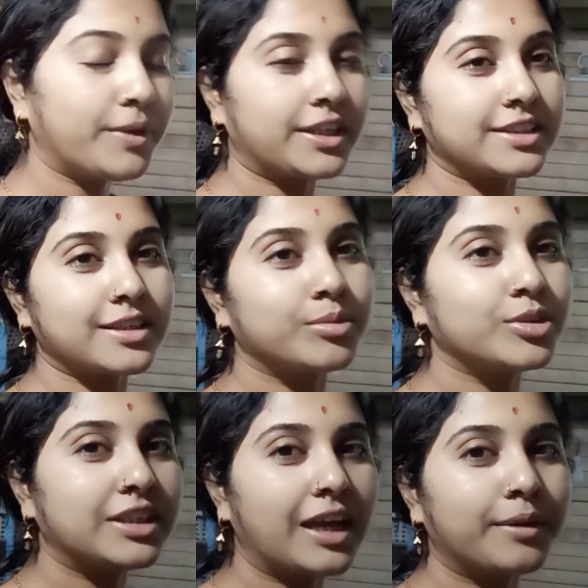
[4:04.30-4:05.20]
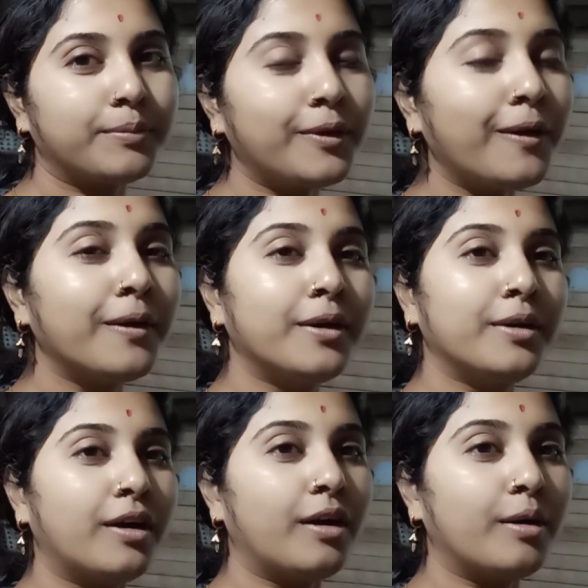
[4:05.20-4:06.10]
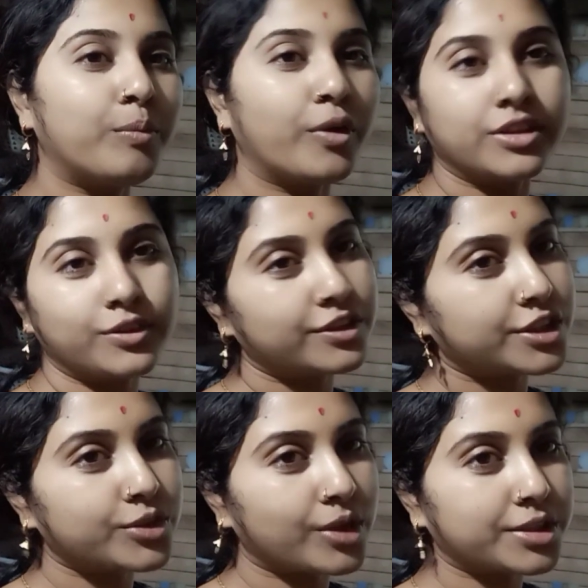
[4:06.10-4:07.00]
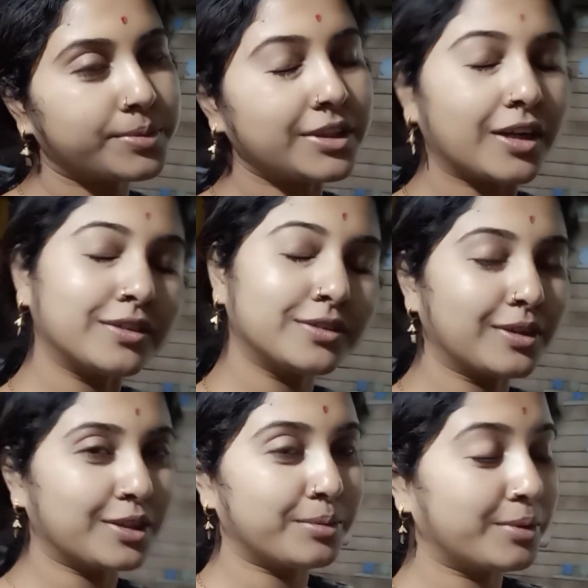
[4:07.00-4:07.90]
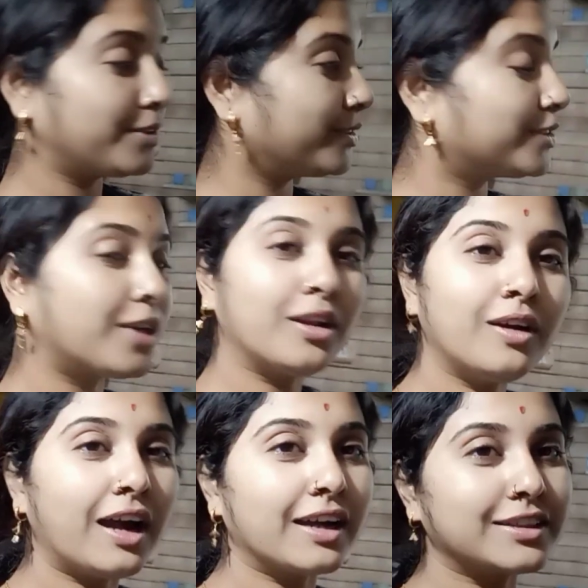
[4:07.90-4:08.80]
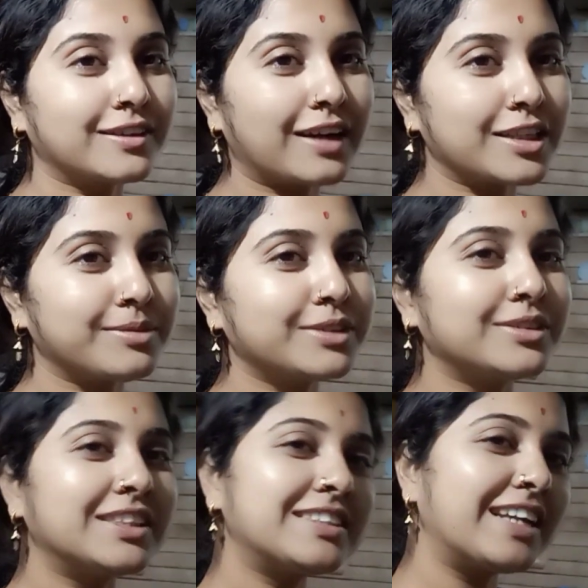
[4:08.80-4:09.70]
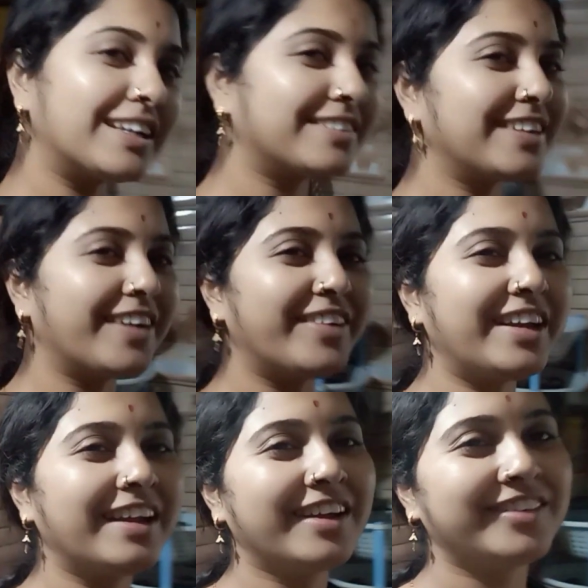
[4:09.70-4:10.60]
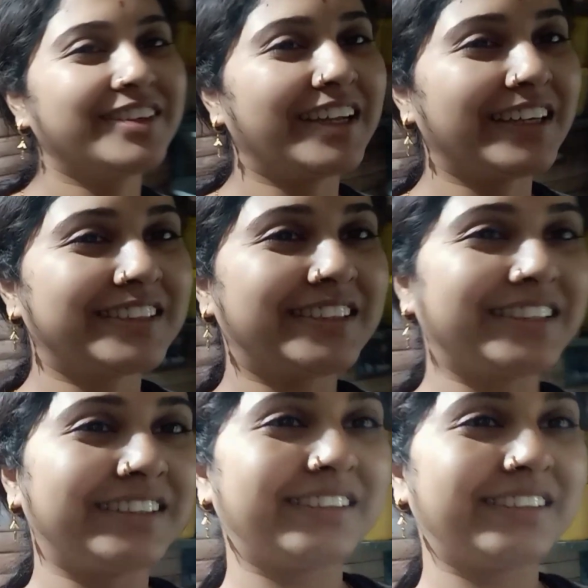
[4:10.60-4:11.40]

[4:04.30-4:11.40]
মিটকেসের মধ্যে রাখবো পরে যখন রিসু আসবে তখন তুলে দেবো তো চলো আগে সব কাজবাজ গুছিয়ে স্নান করে আবার ফিরে আসছি